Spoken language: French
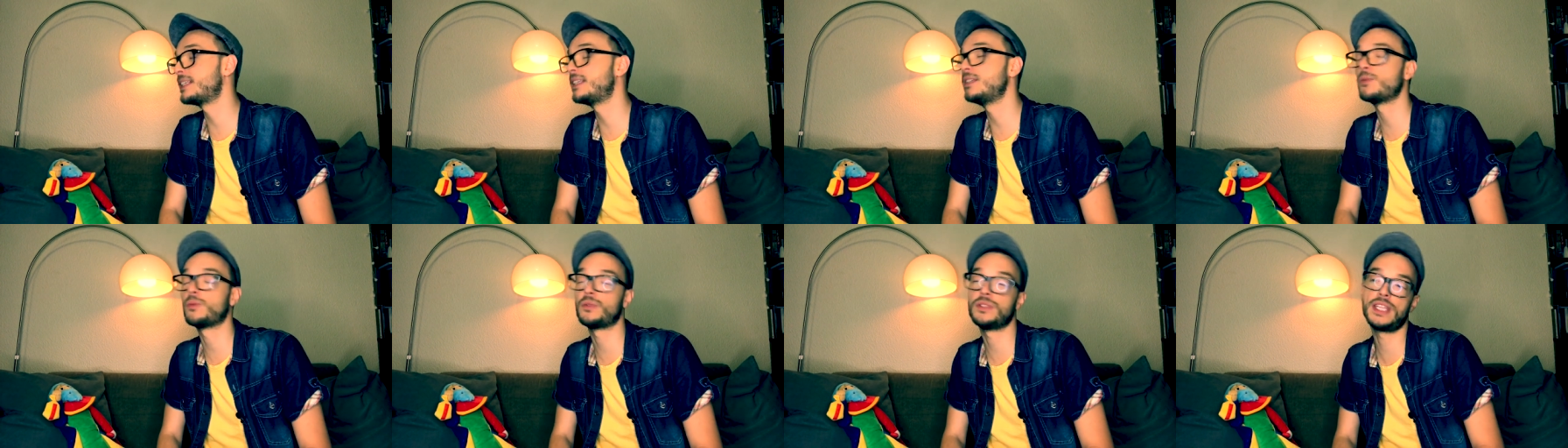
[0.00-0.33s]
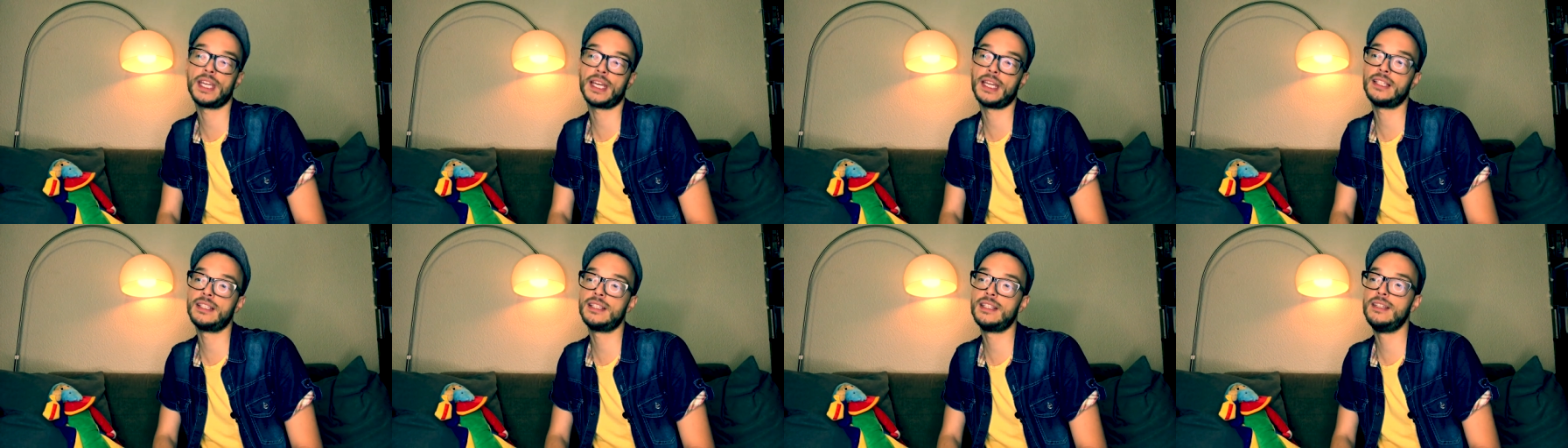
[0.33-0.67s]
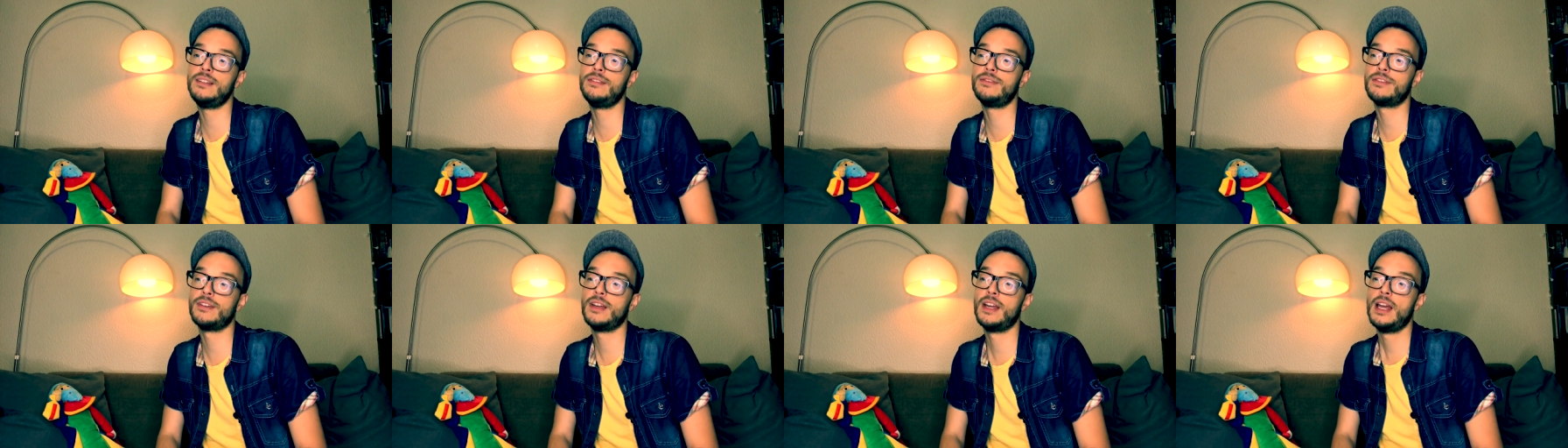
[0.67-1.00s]
qu'ils sont
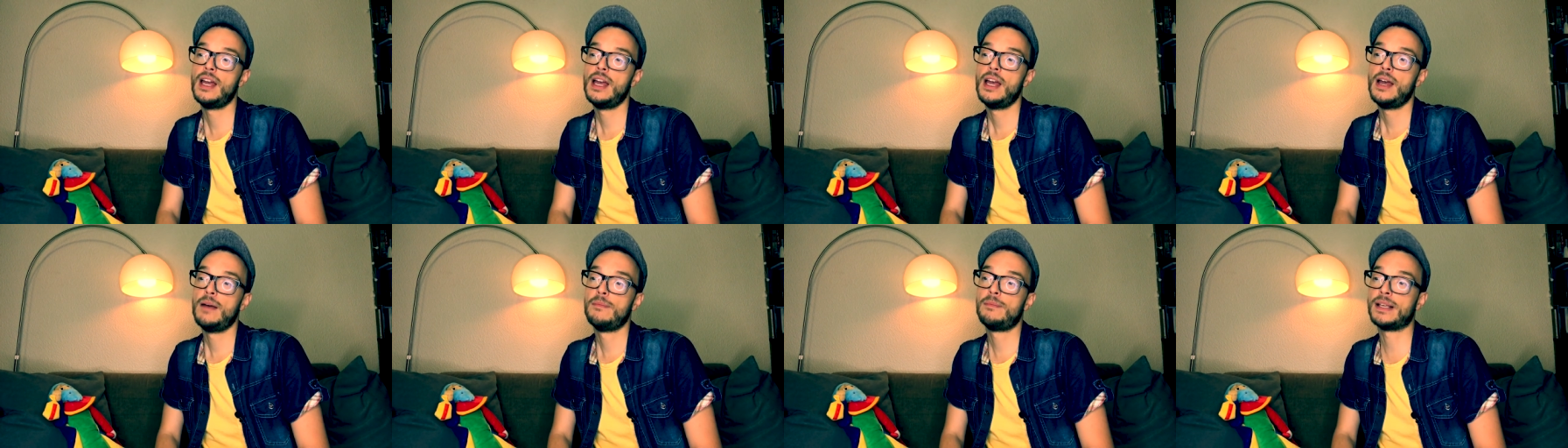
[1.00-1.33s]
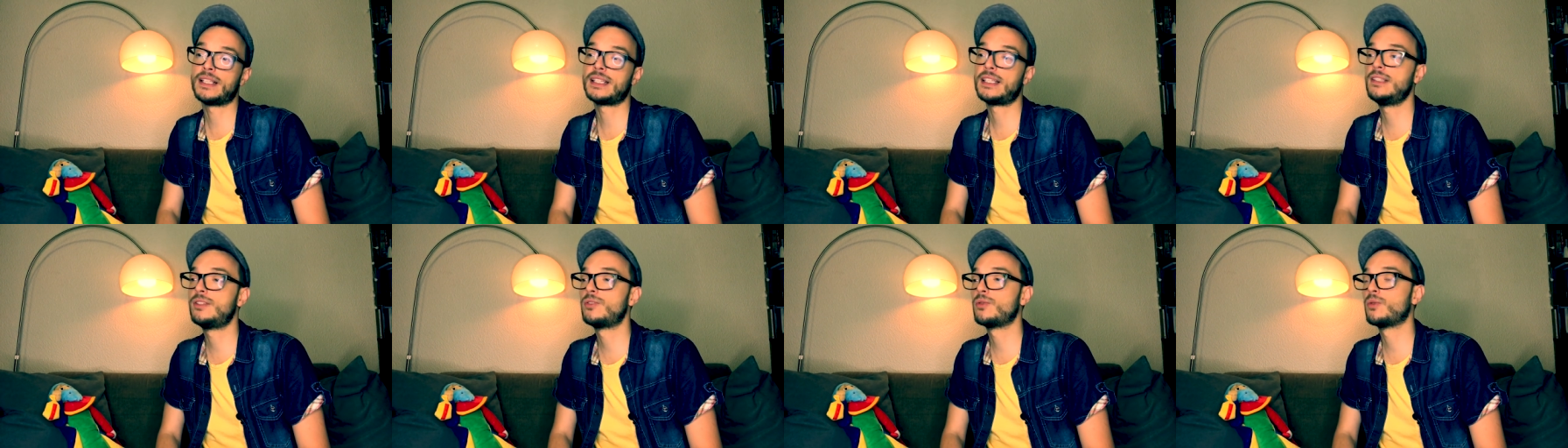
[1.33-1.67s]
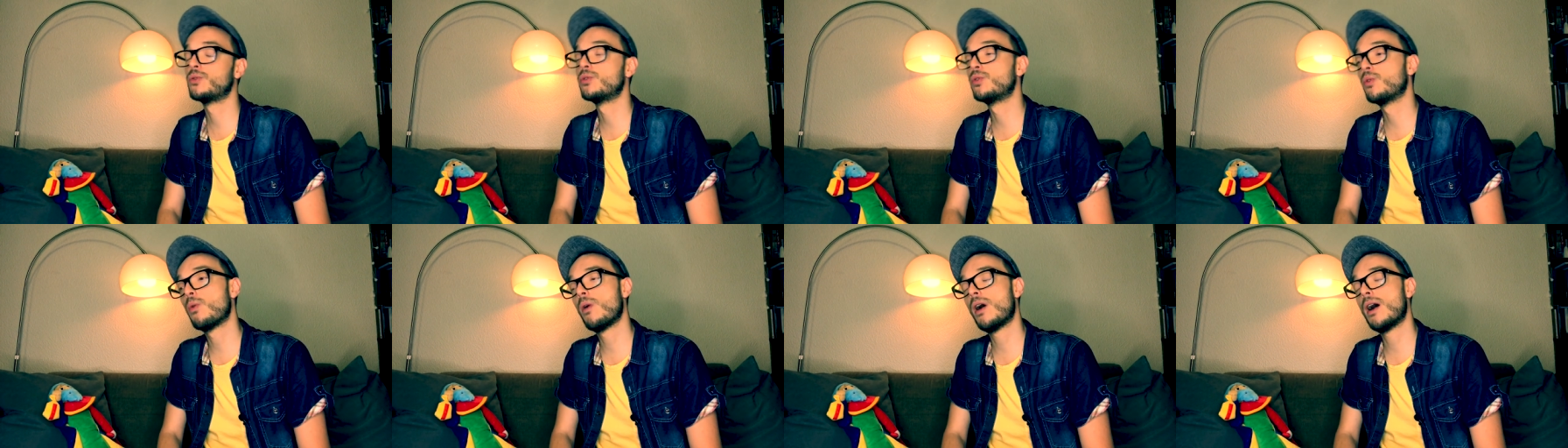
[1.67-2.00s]
directifs, parce qu'ils
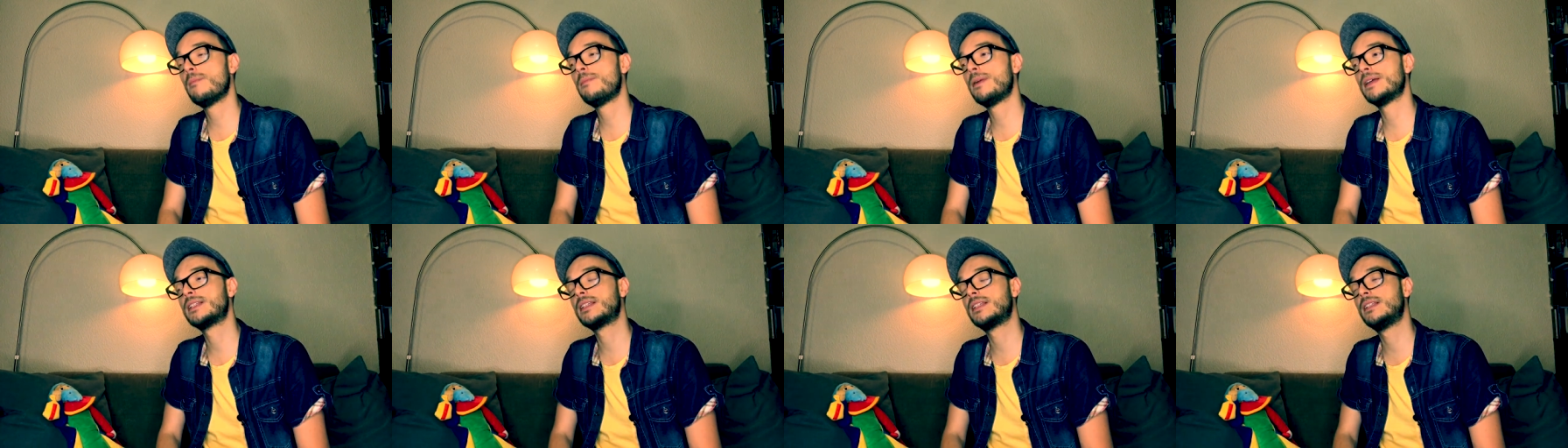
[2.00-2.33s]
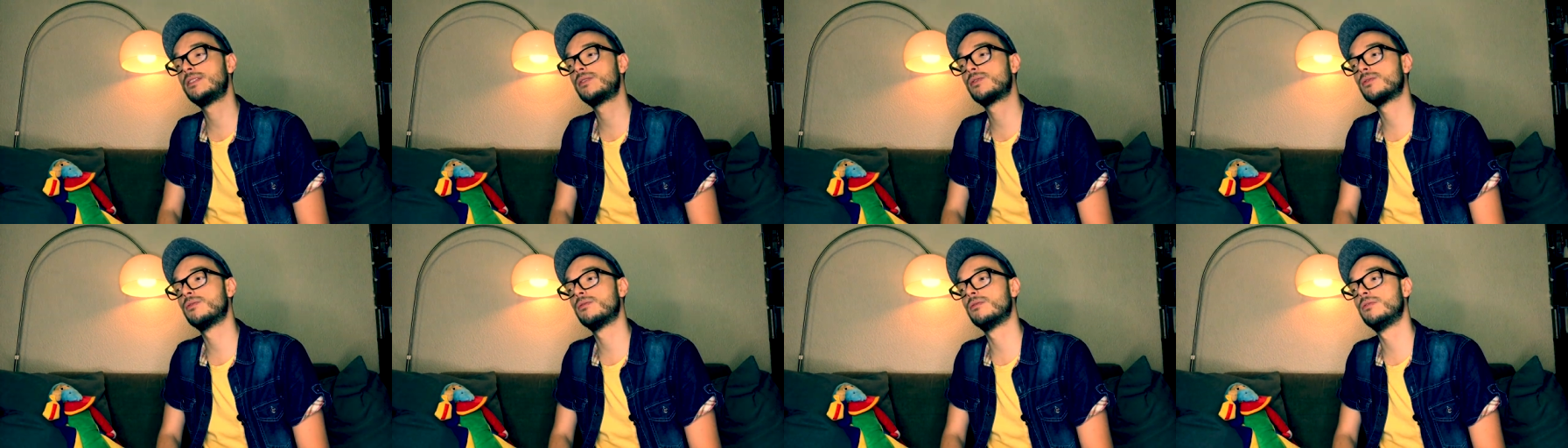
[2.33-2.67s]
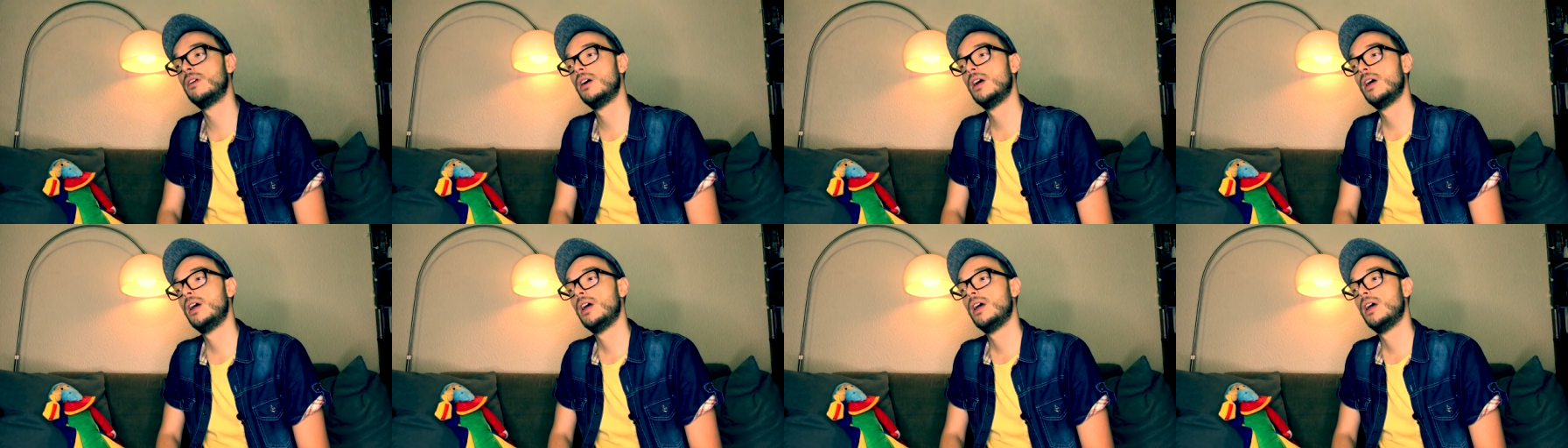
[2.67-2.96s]
sont droits, parce qu'ils sont,